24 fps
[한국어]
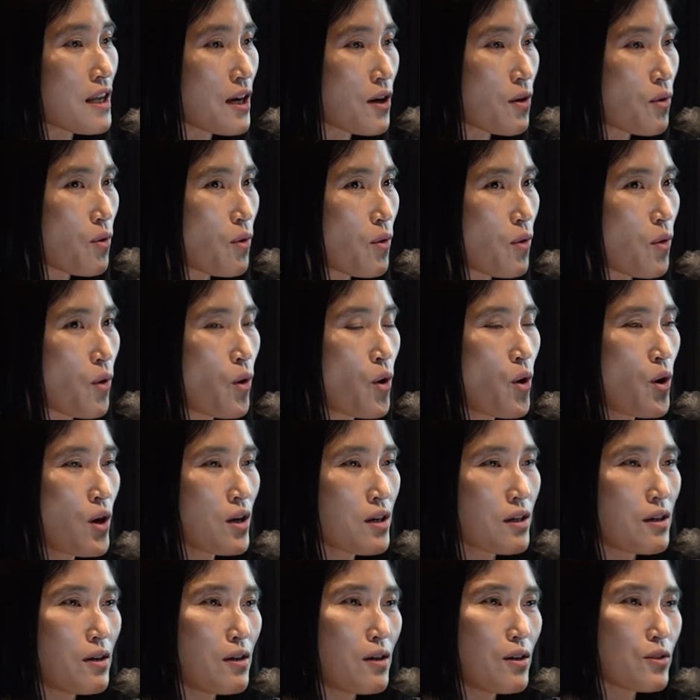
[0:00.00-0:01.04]
했고
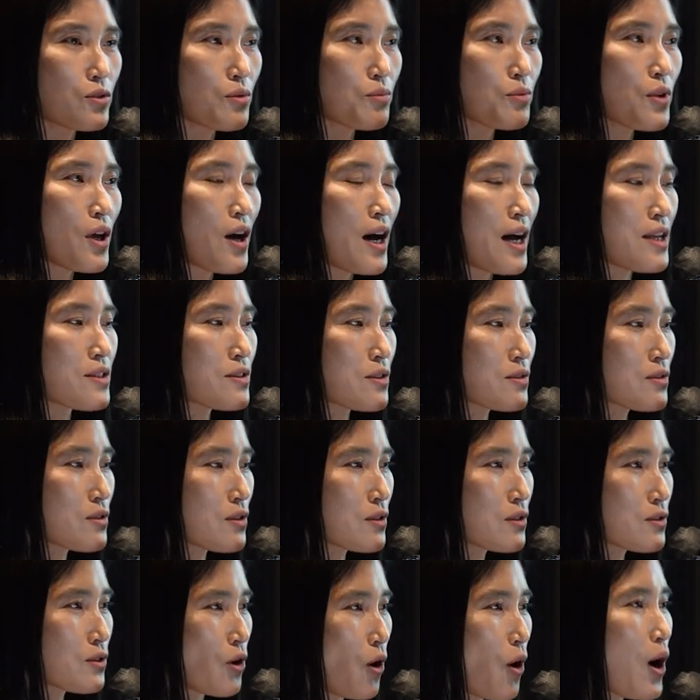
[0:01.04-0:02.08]
어, 소프트웨어
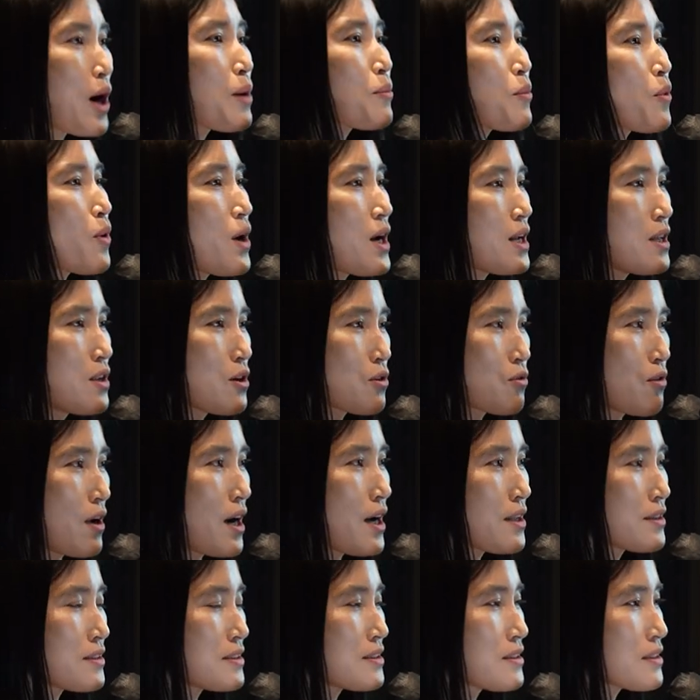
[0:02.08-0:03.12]
안전성을 더 확보하려고
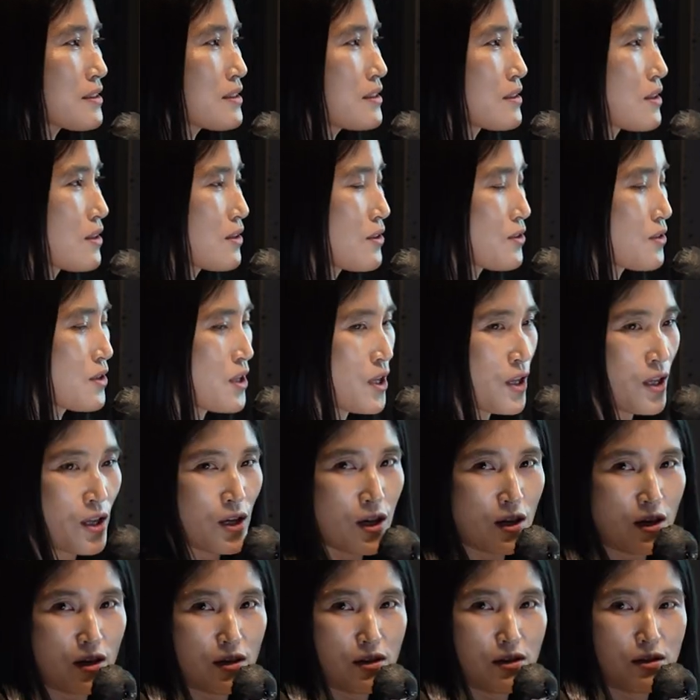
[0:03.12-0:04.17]
하는 그런
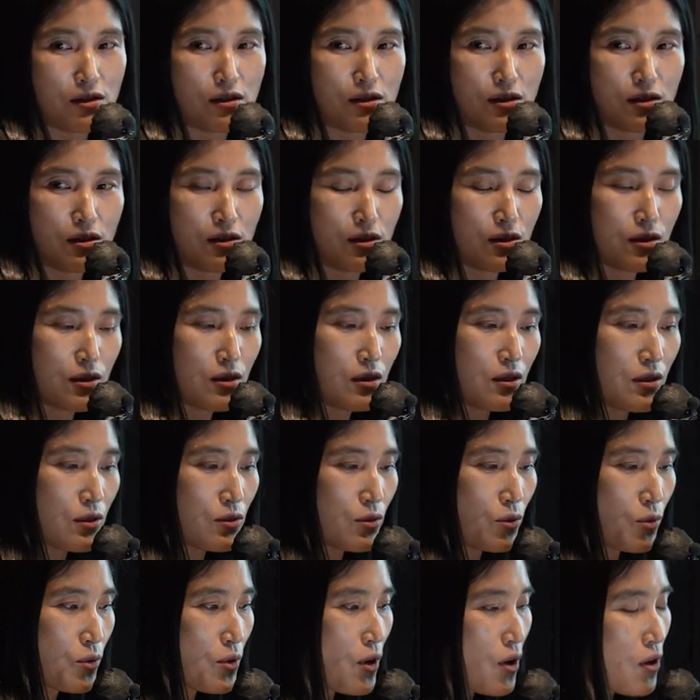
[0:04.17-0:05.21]
어,
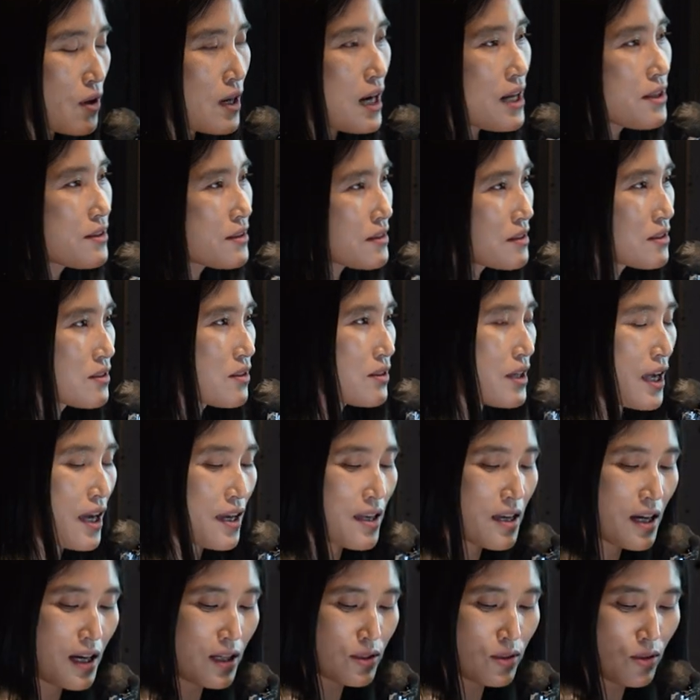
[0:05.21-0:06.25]
노력하는 그런
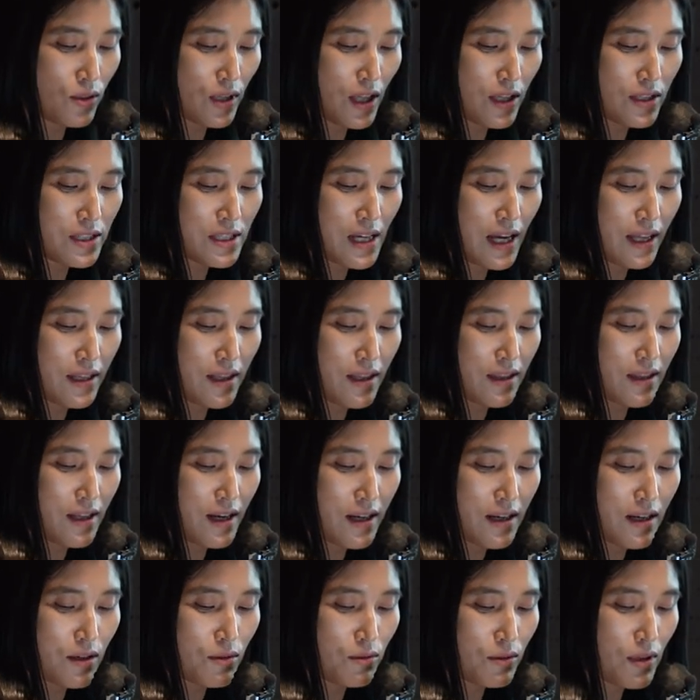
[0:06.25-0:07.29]
계기가 더 되지
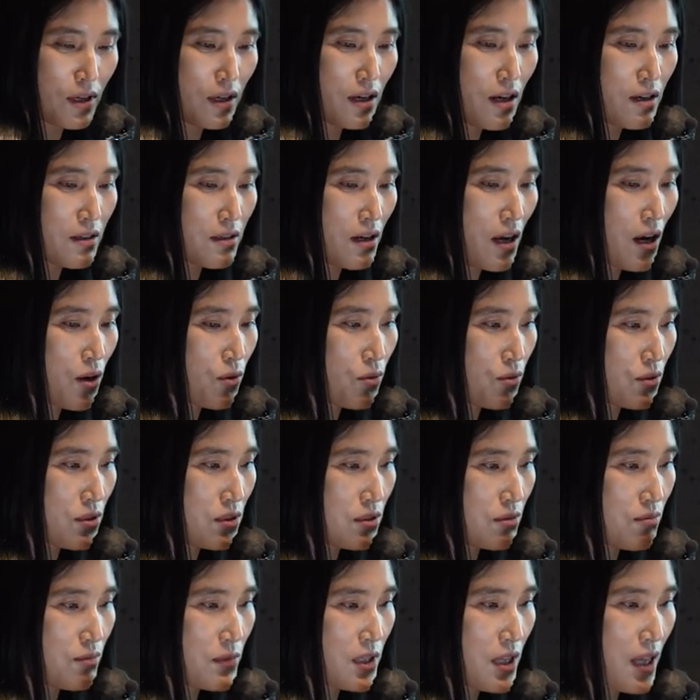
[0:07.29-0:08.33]
않았나라고 생각을 하고
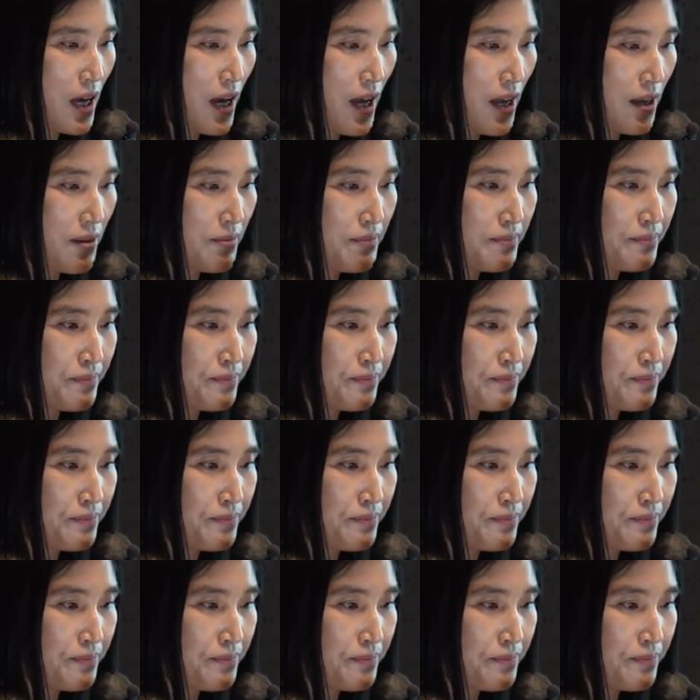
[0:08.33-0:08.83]
있습니다.